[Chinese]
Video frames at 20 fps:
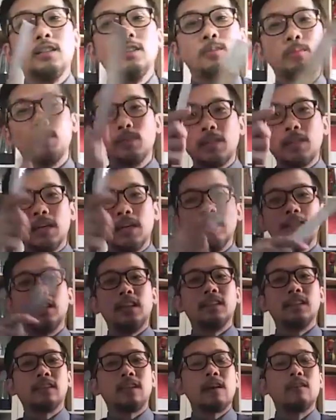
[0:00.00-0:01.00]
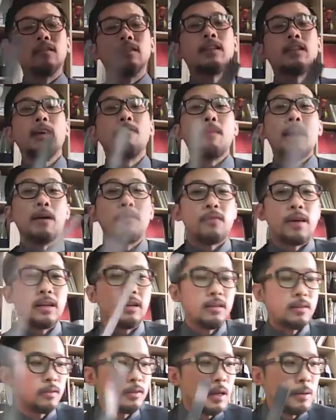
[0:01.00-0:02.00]
了，你就不用裁这两刀了，太麻烦，
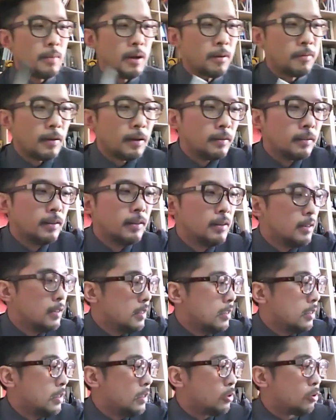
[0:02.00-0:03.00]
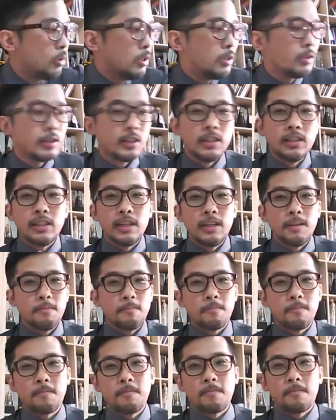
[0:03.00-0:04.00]
太麻烦。所以你就直
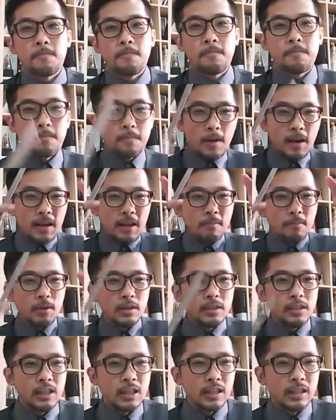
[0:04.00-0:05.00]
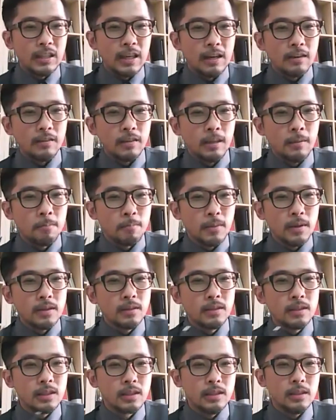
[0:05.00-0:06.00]
接把两边切掉，一
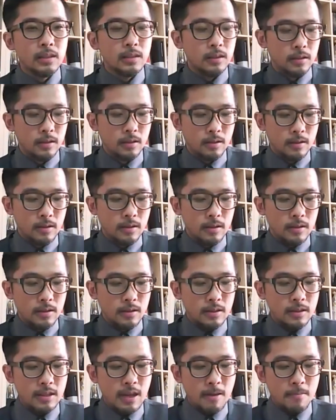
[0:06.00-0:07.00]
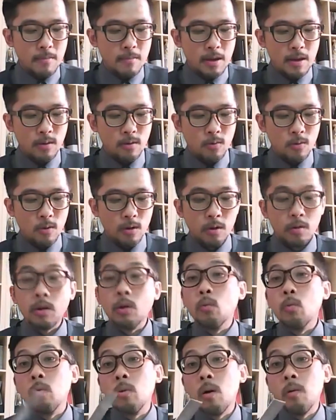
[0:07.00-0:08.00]
边是上面我留
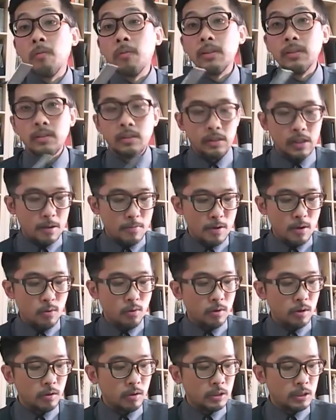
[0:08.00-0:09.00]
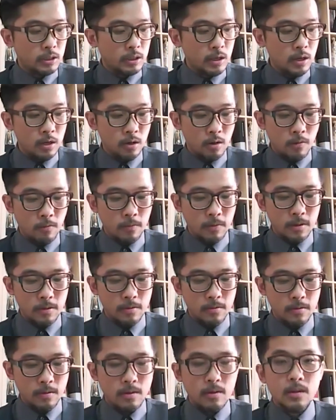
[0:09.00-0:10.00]
了五公分，下面我留了十二公
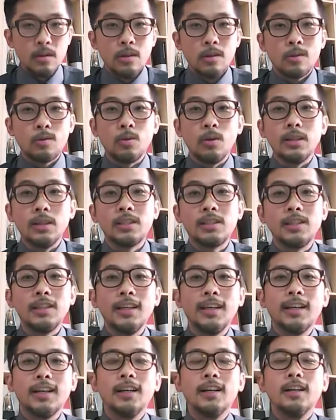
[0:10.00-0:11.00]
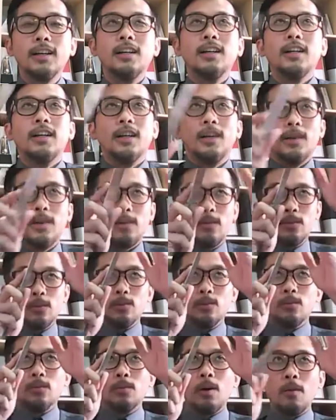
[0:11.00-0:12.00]
分，所以是一个。
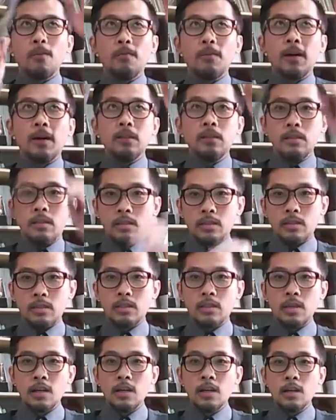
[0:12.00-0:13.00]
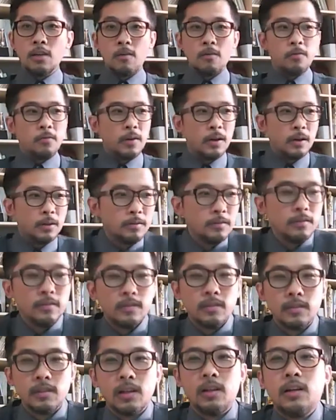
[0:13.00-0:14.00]
五公分、十二公分
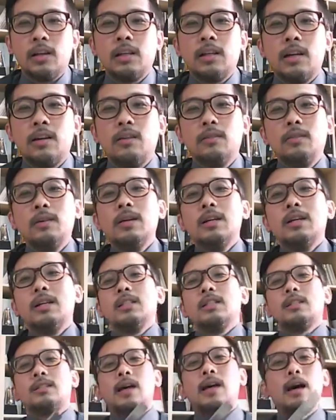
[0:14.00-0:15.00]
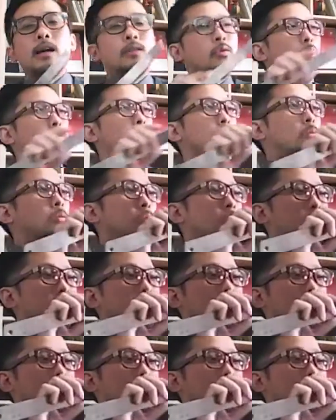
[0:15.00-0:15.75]
哦，然后长度